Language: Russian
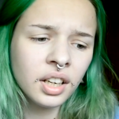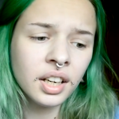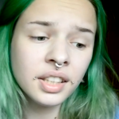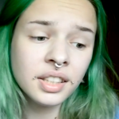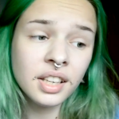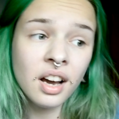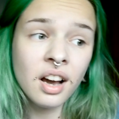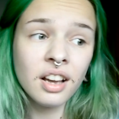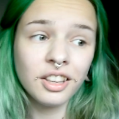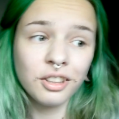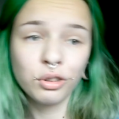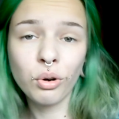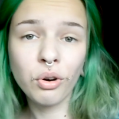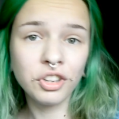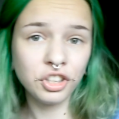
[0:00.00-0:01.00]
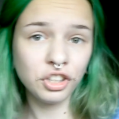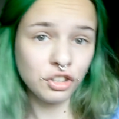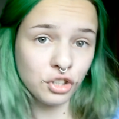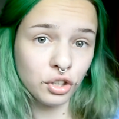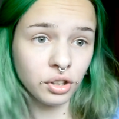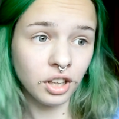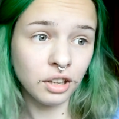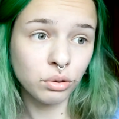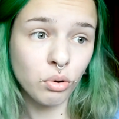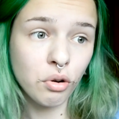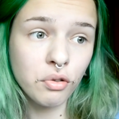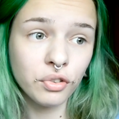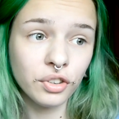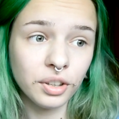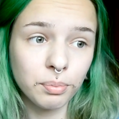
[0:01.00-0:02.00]
Хотя и то они еще
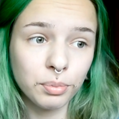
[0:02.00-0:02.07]
лайтовые,